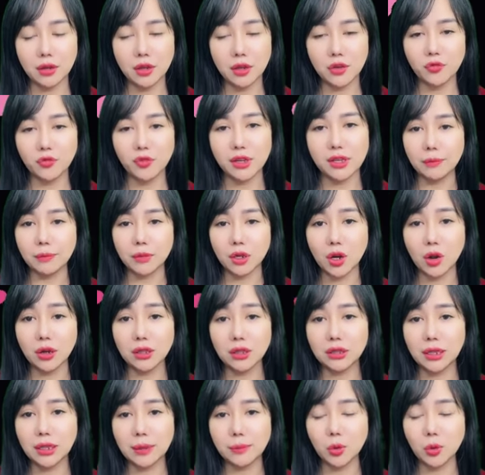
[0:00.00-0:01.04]
Đồ ăn ở
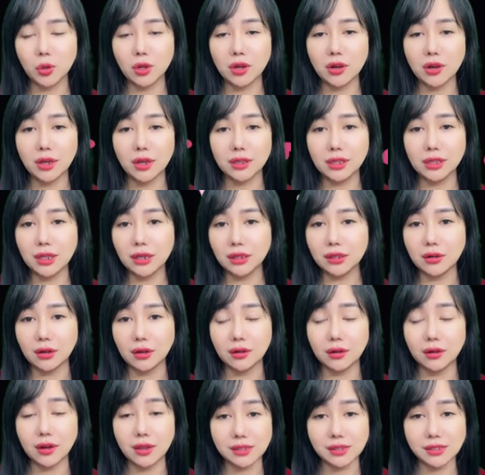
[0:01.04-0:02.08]
bệnh viện không hợp khẩu
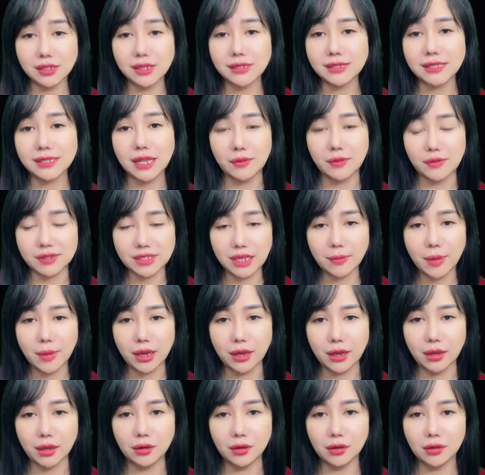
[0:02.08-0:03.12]
vị, hắn tuyệt
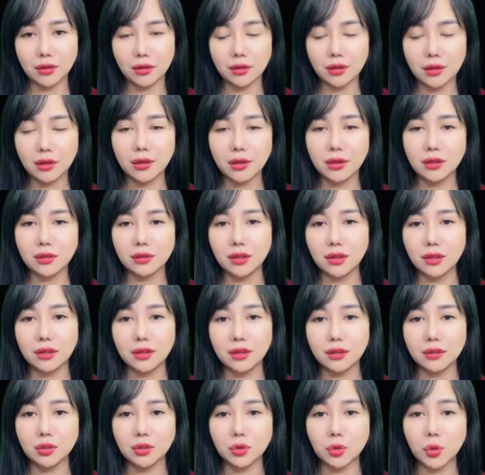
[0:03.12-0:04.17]
nhiên không sao nuốt nổi.
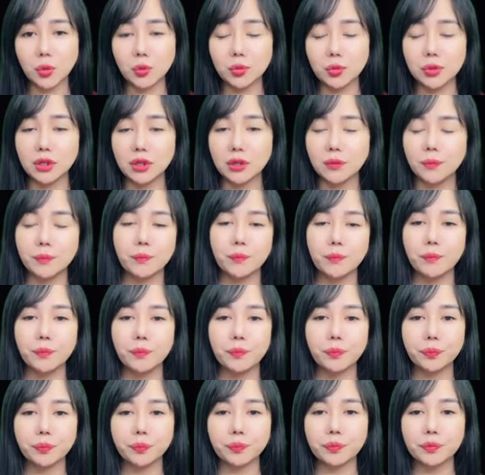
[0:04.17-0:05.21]
Dù trợ lý đã
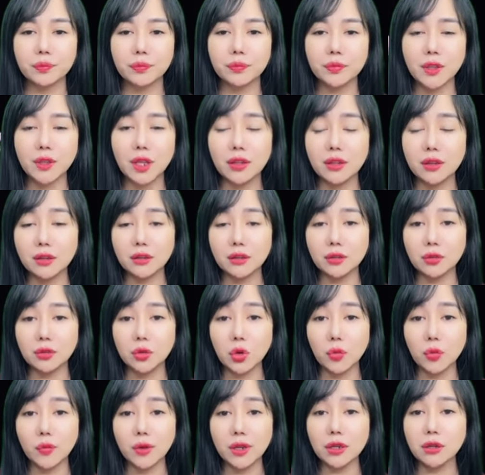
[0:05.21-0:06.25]
mấy lần ngỏ lời
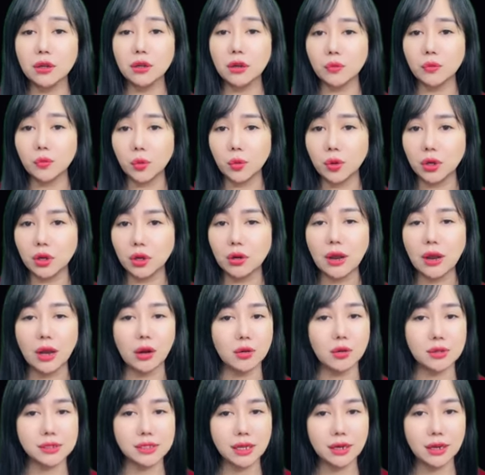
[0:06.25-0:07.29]
muốn mua đồ ăn ở nhà hàng
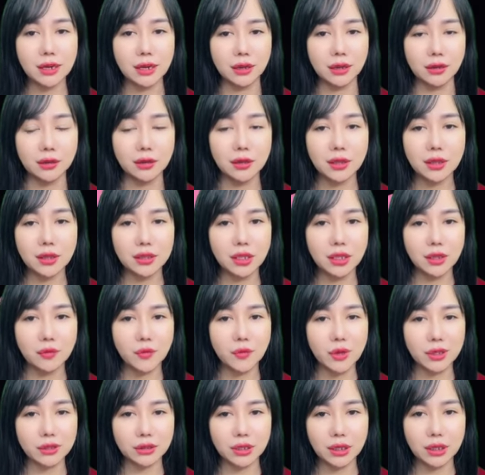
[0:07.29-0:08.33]
cao cấp đem đến,
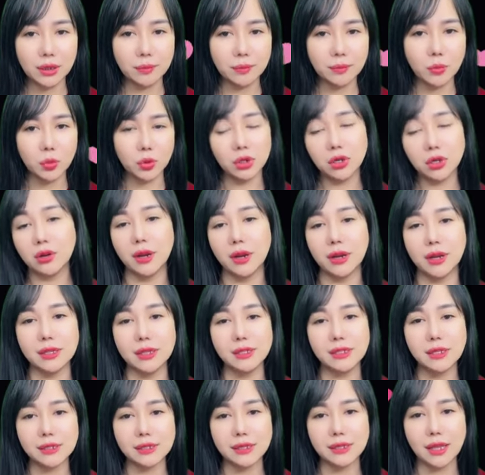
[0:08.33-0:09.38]
nhưng Trình Huy
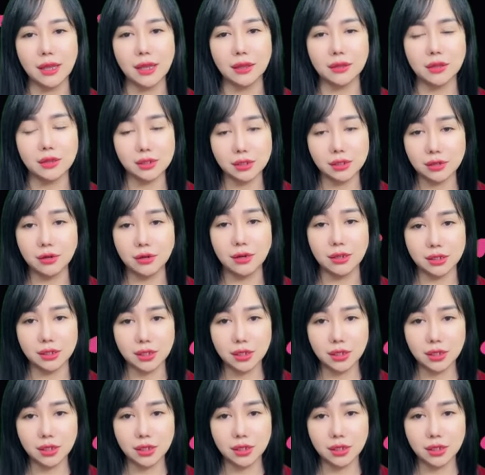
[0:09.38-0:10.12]
liền gạt phát đi.